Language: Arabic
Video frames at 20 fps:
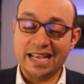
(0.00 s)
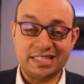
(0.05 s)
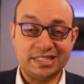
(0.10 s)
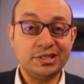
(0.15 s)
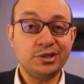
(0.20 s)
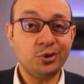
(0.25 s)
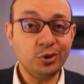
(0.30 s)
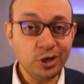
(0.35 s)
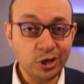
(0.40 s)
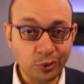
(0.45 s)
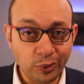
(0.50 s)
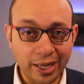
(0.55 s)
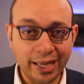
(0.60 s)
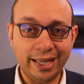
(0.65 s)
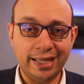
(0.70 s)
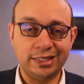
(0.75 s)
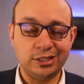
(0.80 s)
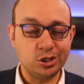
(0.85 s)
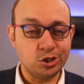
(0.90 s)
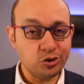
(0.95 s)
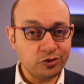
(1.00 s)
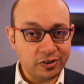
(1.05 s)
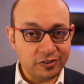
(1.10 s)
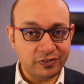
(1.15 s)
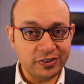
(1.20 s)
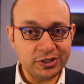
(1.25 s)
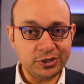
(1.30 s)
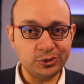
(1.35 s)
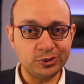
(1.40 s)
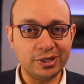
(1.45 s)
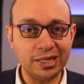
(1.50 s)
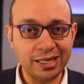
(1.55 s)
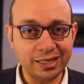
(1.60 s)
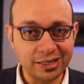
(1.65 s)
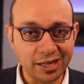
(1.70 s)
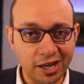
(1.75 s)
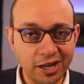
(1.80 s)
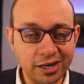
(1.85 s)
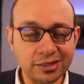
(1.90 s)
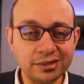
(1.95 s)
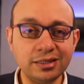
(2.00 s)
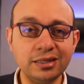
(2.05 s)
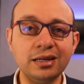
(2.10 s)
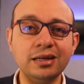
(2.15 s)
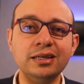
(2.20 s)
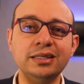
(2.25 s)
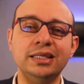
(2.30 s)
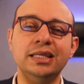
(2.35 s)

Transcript: عايزين كل واحد يشوف الفيديو ده النهاردة